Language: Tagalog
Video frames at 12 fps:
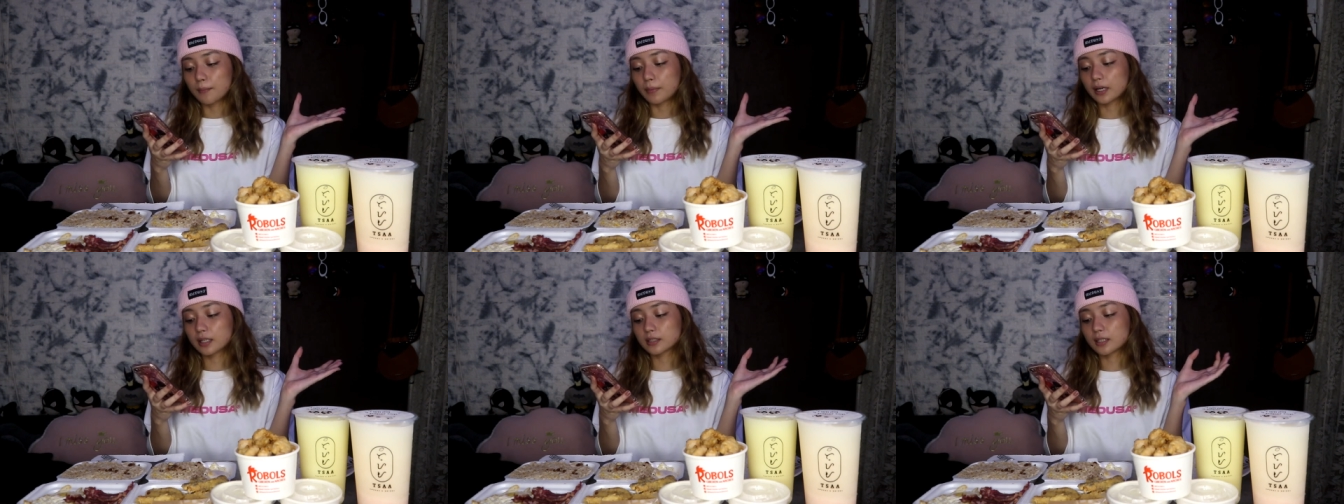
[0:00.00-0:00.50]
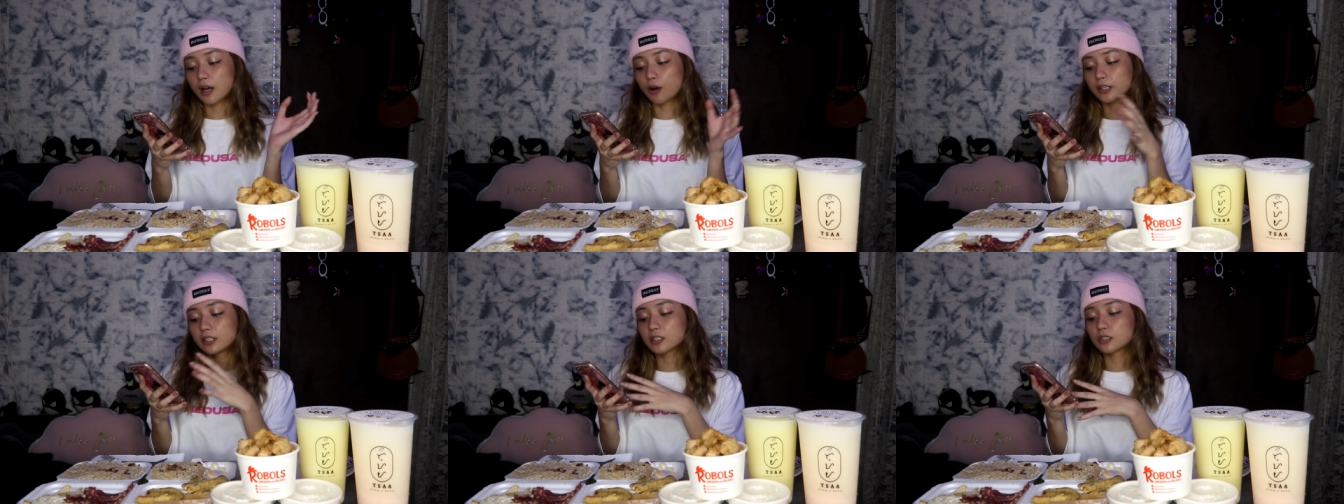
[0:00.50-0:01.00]
Para sa
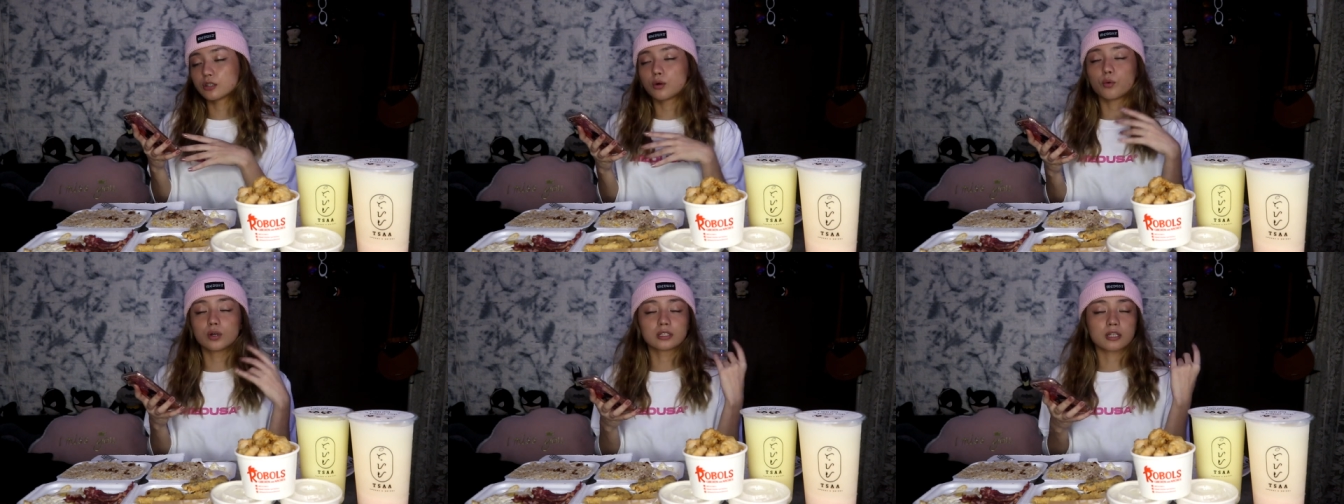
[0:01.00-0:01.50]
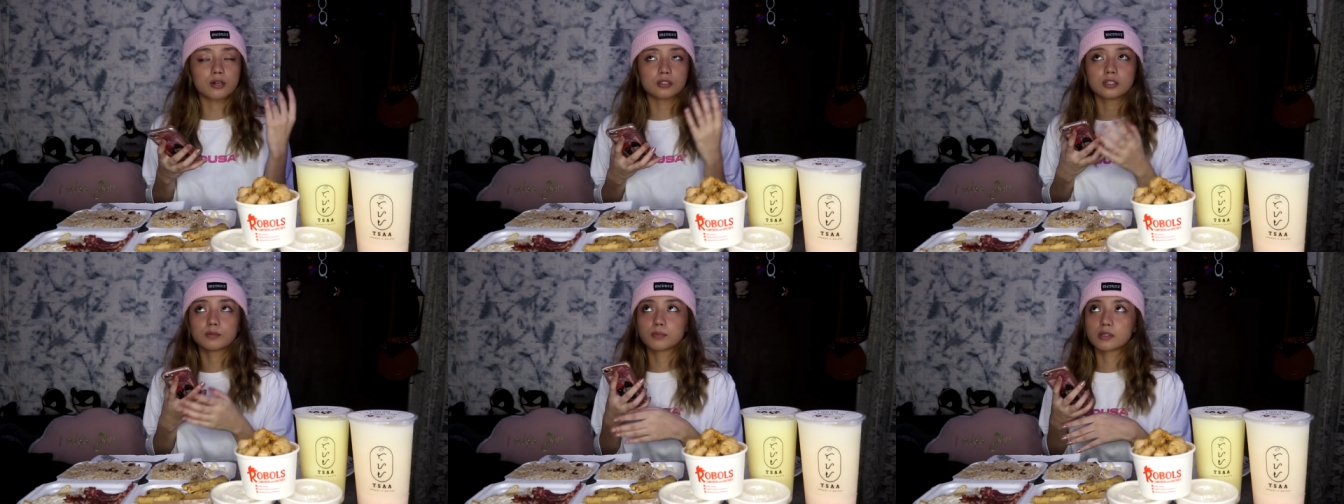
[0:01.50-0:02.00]
orders nyo
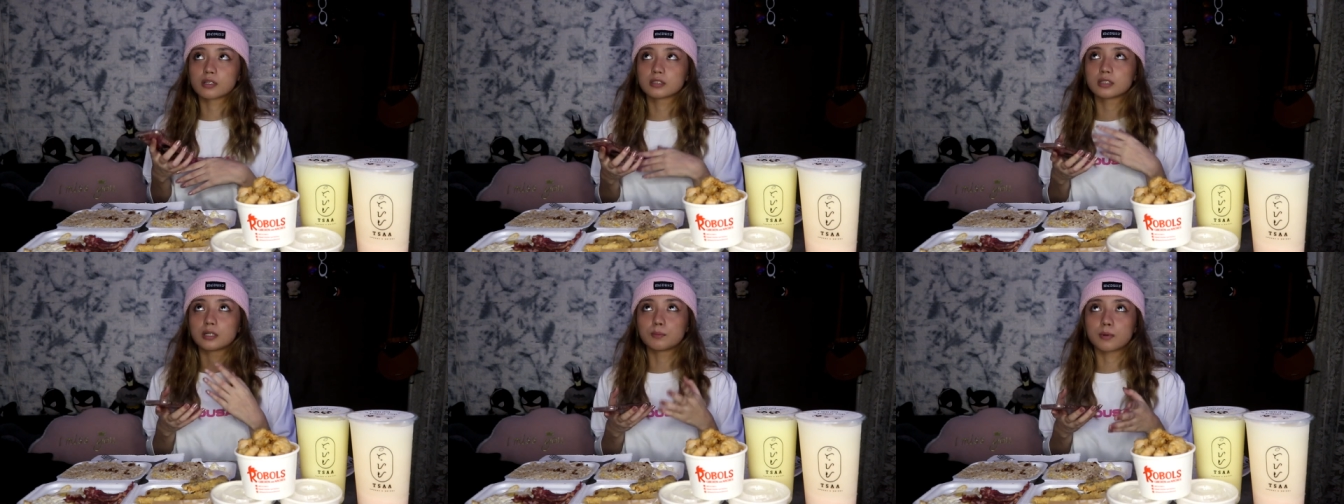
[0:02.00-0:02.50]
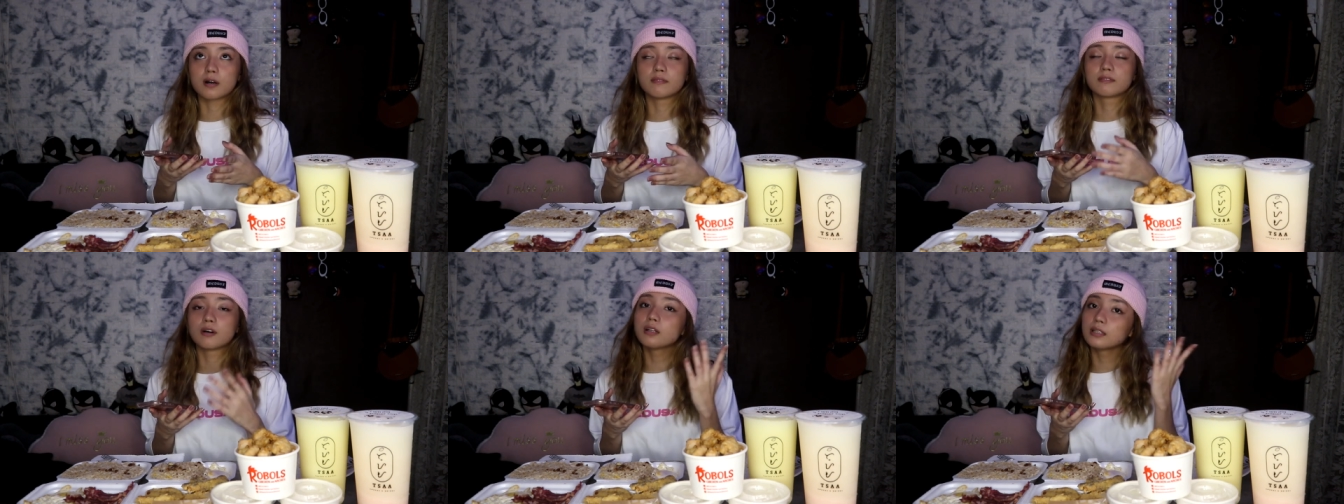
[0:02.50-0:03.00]
1,000 plus and
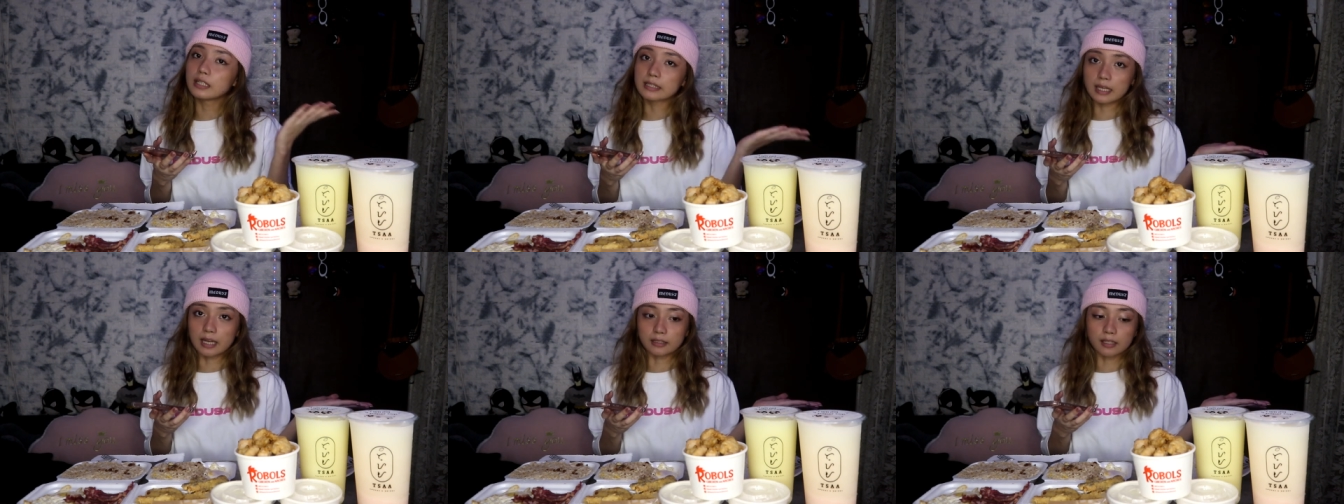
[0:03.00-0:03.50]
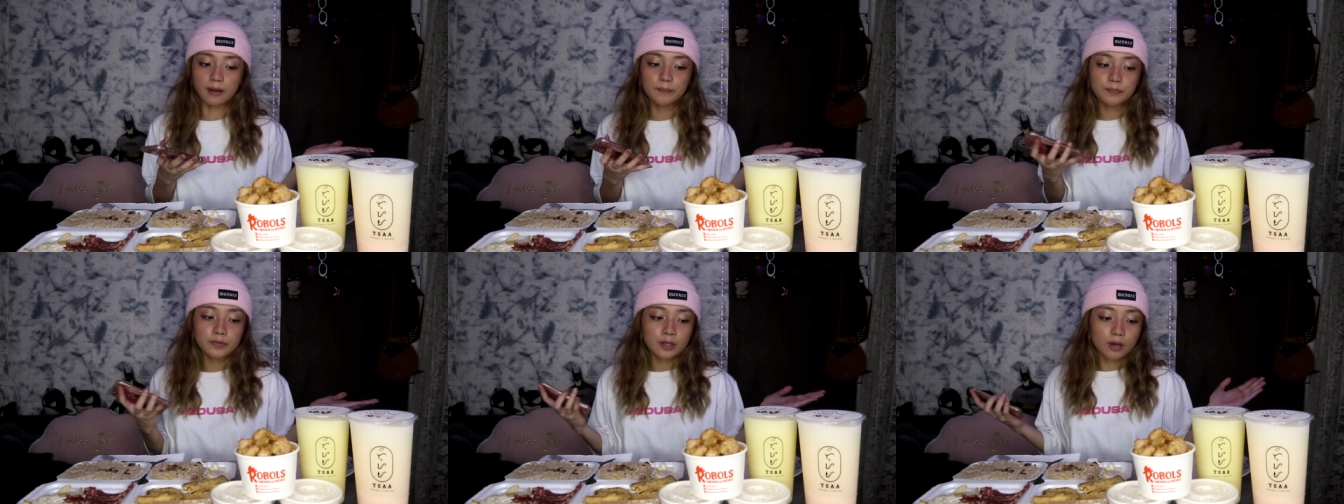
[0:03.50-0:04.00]
above on Lazada.